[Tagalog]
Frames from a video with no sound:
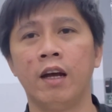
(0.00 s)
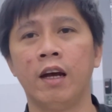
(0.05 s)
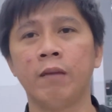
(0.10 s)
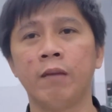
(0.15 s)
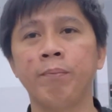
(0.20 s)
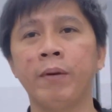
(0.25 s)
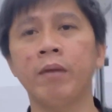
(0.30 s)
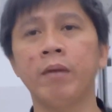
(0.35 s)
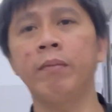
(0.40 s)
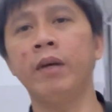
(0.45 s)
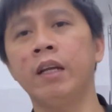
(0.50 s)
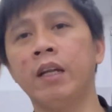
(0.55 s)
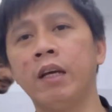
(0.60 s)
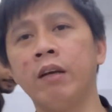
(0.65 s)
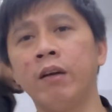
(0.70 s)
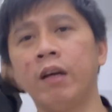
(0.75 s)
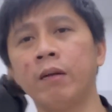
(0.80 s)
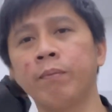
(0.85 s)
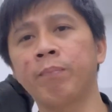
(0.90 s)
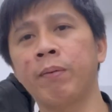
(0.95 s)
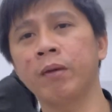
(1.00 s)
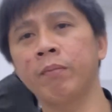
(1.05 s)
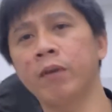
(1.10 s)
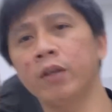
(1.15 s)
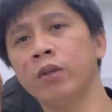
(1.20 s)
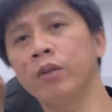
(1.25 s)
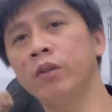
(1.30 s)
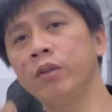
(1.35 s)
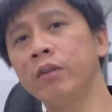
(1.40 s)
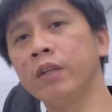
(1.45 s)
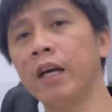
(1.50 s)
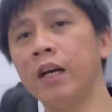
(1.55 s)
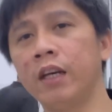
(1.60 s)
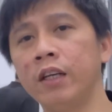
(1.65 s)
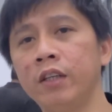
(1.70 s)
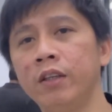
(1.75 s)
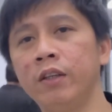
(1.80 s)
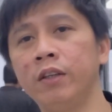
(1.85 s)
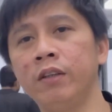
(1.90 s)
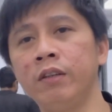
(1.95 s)
at pag, may, at pag marunong na
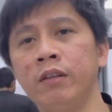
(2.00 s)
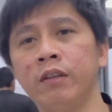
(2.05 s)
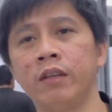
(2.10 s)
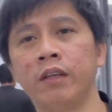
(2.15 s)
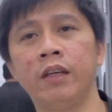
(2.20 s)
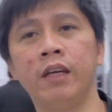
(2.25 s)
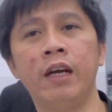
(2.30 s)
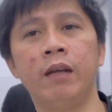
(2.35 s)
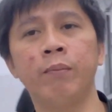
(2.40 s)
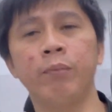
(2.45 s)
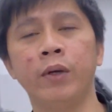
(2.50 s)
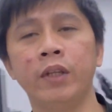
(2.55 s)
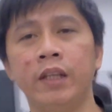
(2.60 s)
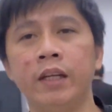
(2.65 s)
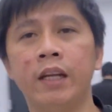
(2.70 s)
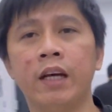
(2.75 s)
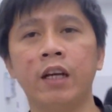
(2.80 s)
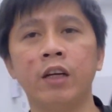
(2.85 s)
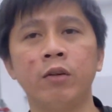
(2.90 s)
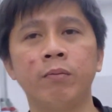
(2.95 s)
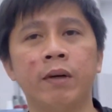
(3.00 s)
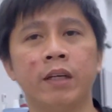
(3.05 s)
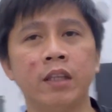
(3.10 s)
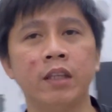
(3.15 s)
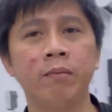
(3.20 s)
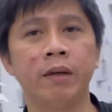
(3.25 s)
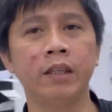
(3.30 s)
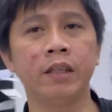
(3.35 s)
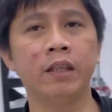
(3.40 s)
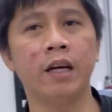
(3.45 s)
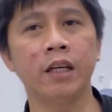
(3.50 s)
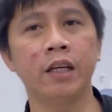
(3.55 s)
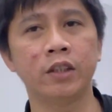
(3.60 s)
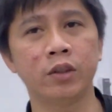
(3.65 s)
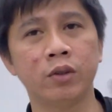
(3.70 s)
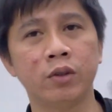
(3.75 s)
kayo, ayan, pwede na kayong mag-demand guys.